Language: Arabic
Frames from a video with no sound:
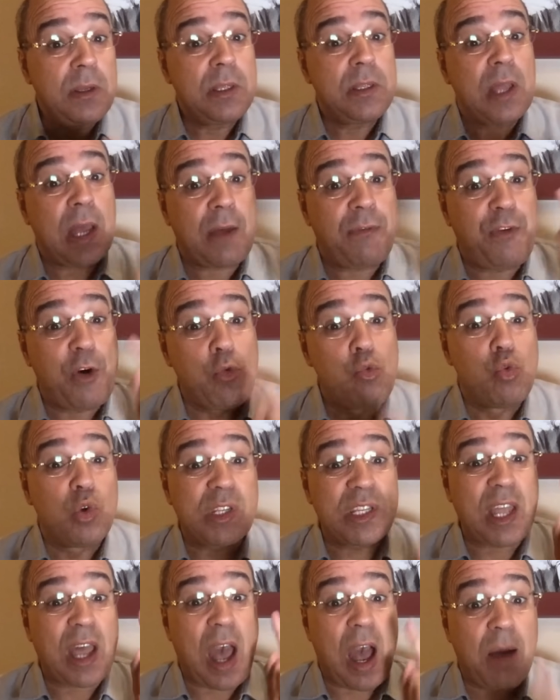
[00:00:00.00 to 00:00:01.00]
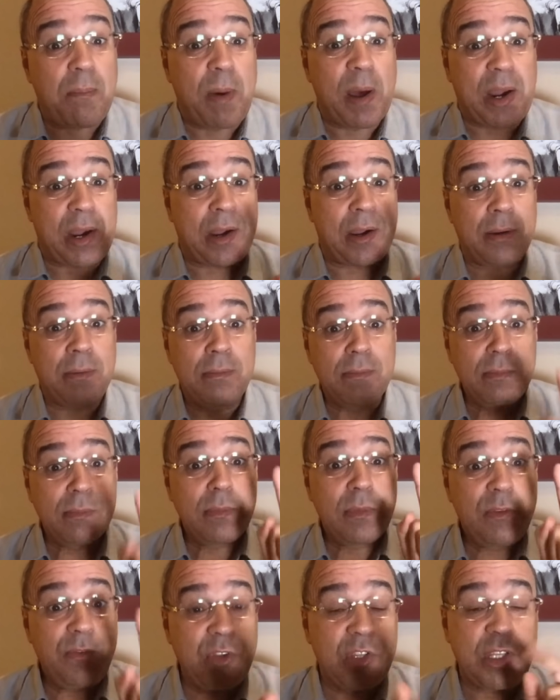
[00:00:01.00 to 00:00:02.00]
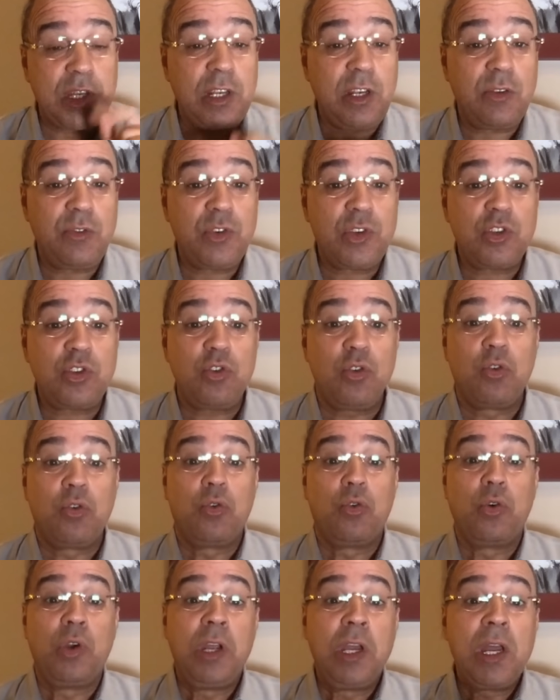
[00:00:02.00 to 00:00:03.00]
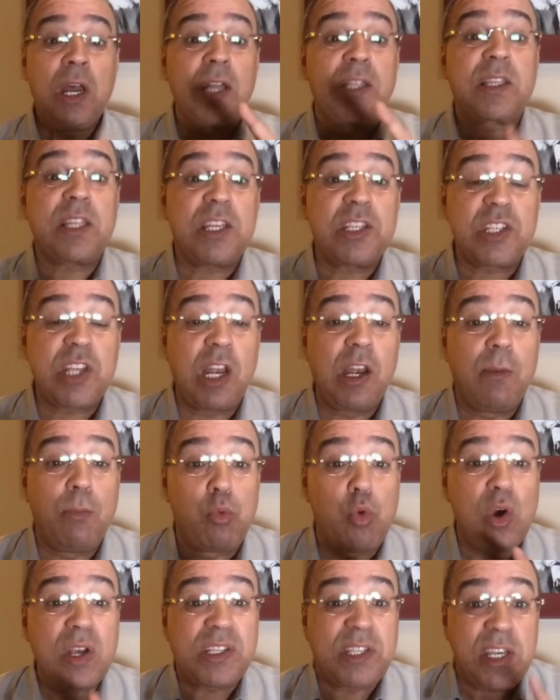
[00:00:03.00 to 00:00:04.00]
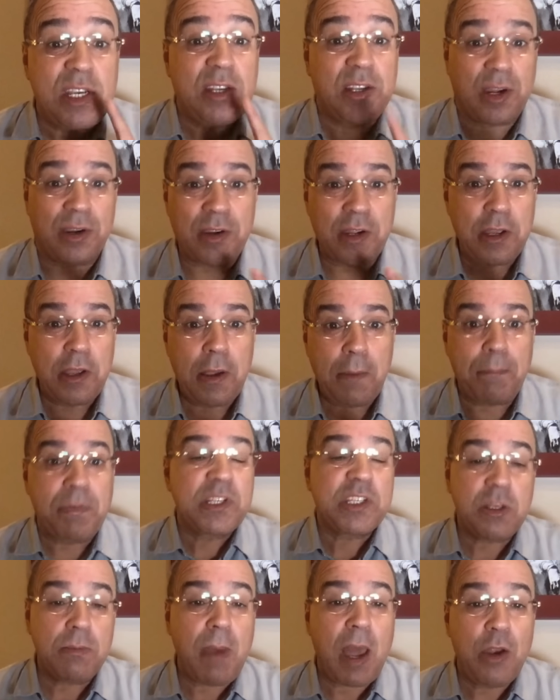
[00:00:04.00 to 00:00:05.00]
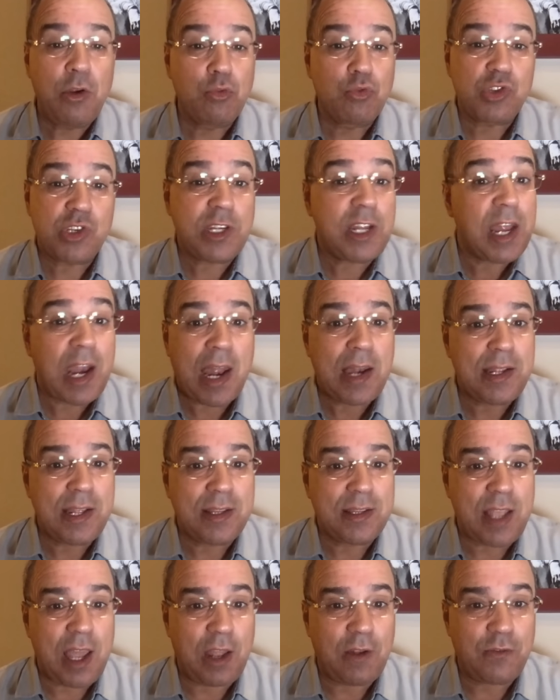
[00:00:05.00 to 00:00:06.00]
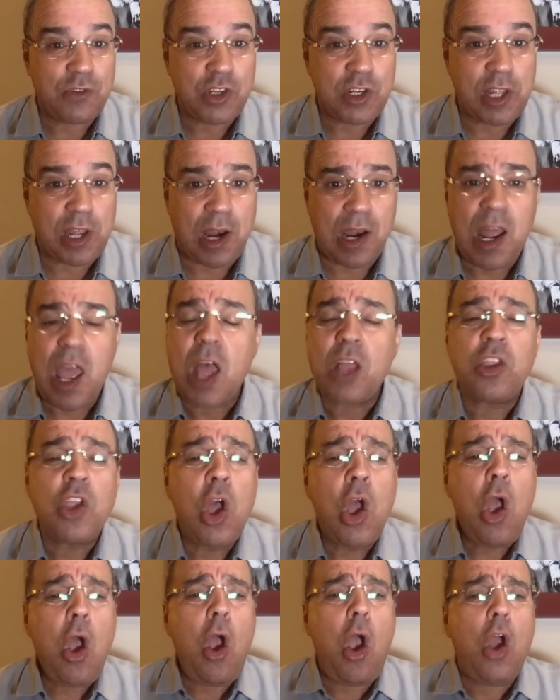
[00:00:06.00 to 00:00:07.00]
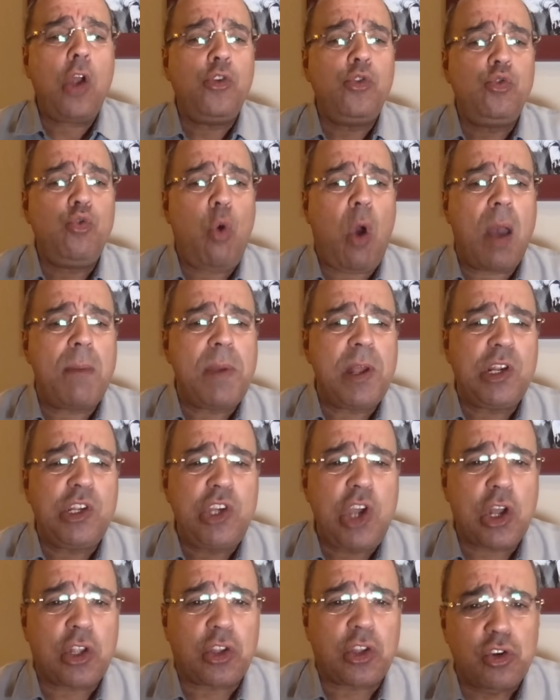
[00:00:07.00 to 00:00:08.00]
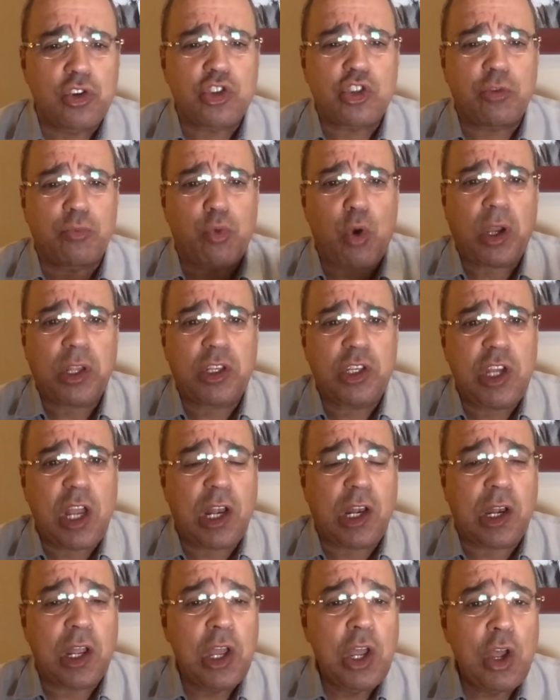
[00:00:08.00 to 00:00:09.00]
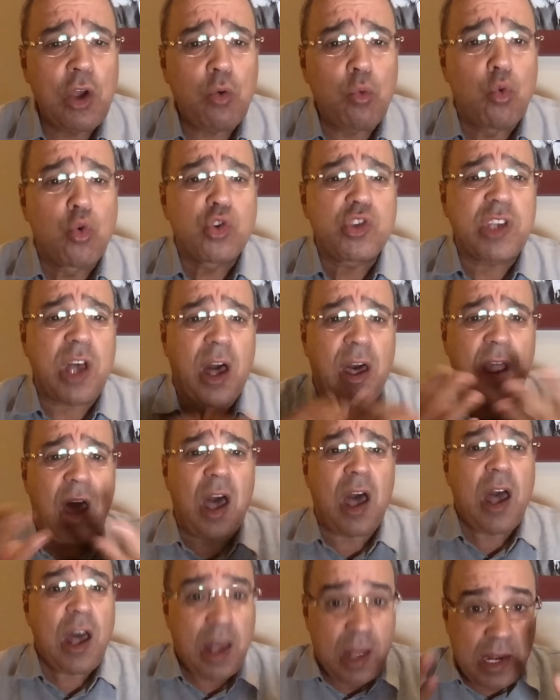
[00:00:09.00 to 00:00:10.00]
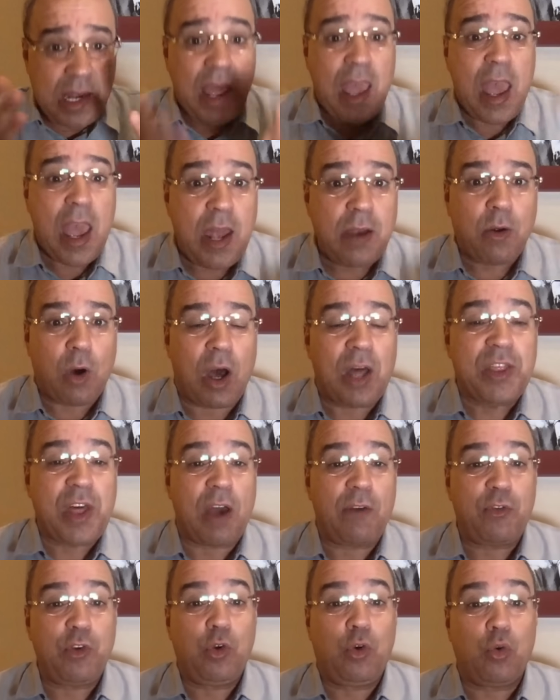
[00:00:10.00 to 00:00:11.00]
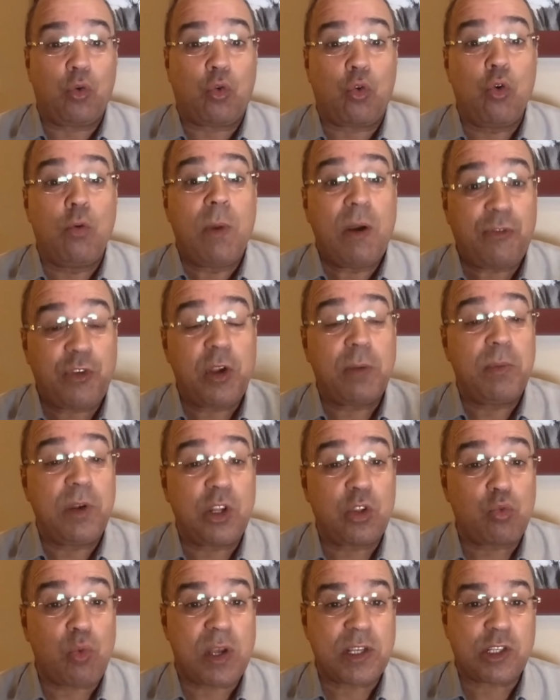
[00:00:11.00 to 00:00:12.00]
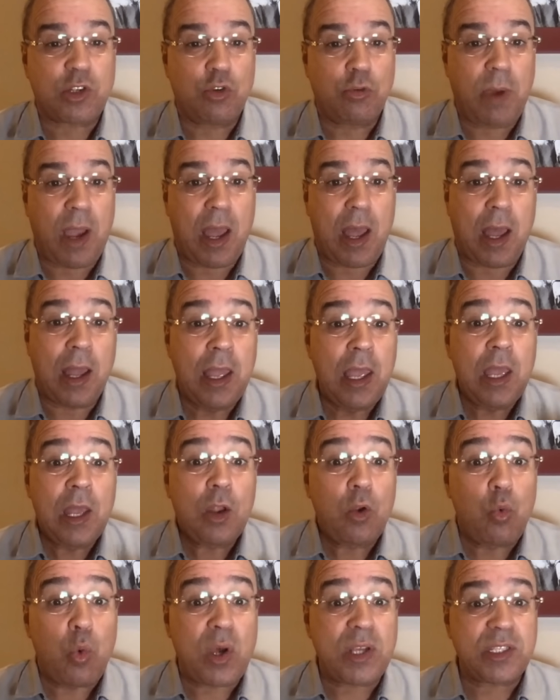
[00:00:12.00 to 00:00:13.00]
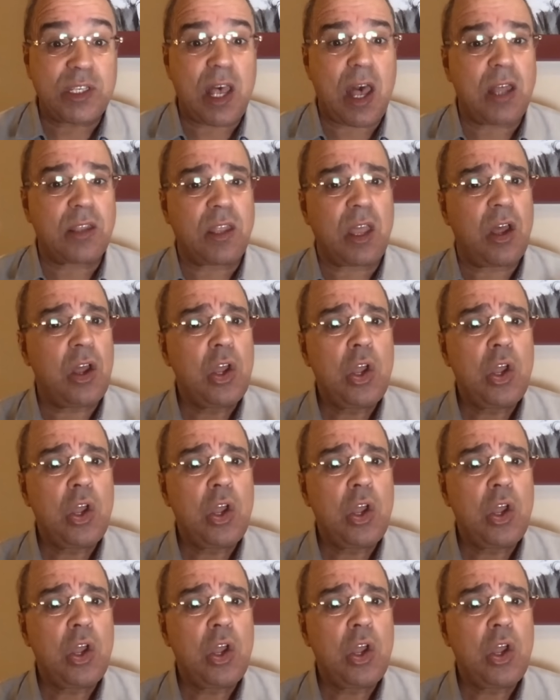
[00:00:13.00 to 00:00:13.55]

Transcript: فوت خبر في التلفزيون اتصل بوزير باسم انه جنرال ينتحل جنرالات عنده عمليات نصب واحتيال وزراء الان اعضاء في الحكومه فيهم اللي تواصلوا معاه الوساطه